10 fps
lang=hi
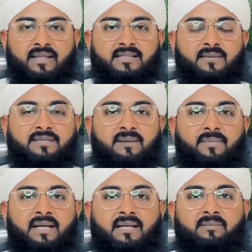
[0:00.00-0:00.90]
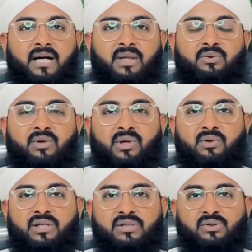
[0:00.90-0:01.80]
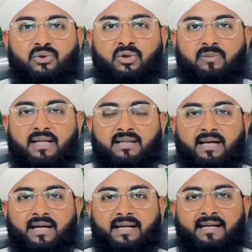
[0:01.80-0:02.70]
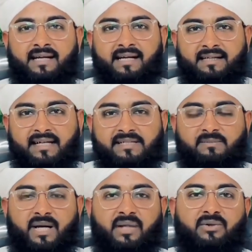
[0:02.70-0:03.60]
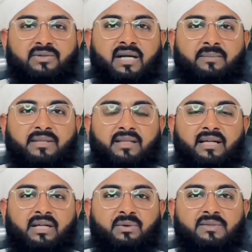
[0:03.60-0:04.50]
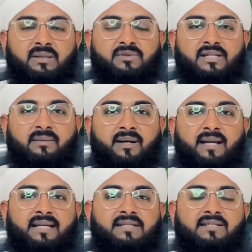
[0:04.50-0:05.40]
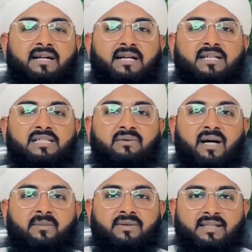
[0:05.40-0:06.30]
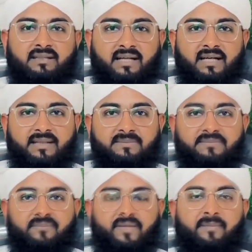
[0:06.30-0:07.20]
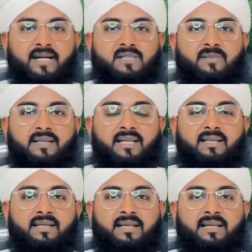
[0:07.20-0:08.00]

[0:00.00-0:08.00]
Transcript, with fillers: सबसे पहले बात तो इन्होंने झूठ बांधा है ये इस बात को साबित करें कौन सा मुसलमान इस तरह का जवाब देता है नमाज पढ़ना दीन